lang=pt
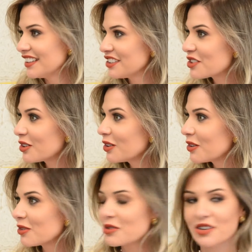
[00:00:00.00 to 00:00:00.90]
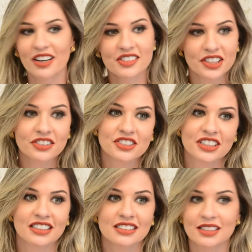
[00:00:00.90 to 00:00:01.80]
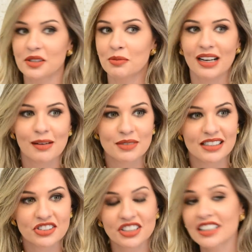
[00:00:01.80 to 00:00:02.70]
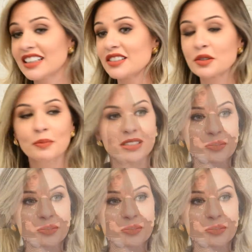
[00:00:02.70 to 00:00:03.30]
gente colocou com um shortinho jeans uhum. e uma camisetinha que é super